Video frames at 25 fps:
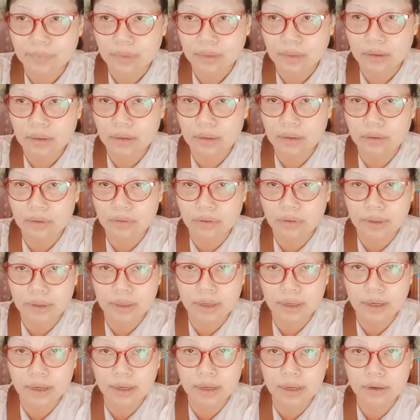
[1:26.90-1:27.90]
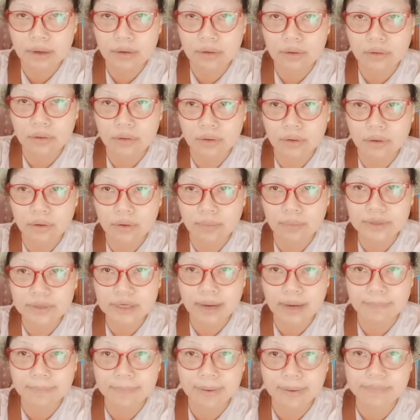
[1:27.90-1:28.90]
เดี๋ยวก่อนนะ ขอแช
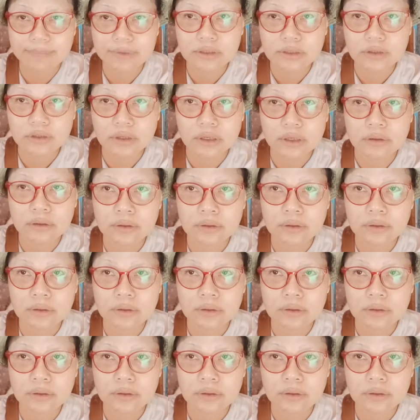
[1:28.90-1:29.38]
ร์แป๊บหนึ่งนึง